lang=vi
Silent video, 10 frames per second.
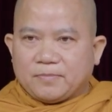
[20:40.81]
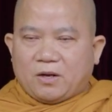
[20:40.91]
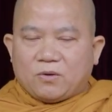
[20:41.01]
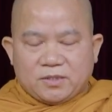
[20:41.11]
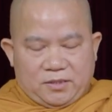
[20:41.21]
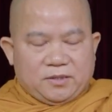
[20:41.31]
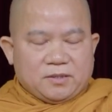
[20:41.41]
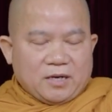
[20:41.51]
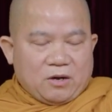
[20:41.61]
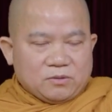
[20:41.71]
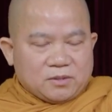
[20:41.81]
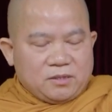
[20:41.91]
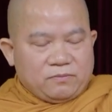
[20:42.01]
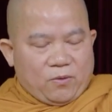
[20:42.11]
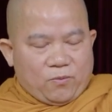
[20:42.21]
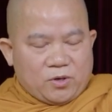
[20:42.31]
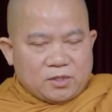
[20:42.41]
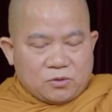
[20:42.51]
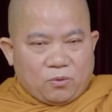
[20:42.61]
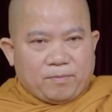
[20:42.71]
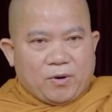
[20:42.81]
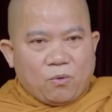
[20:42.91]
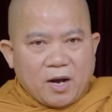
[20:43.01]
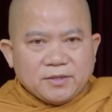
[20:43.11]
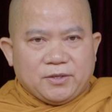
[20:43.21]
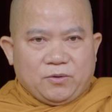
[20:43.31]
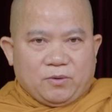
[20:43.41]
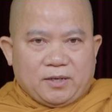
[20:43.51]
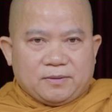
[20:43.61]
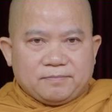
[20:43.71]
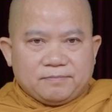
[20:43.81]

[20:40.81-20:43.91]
coi chừng đầu tư vào một cái chùa mà quá nhiều á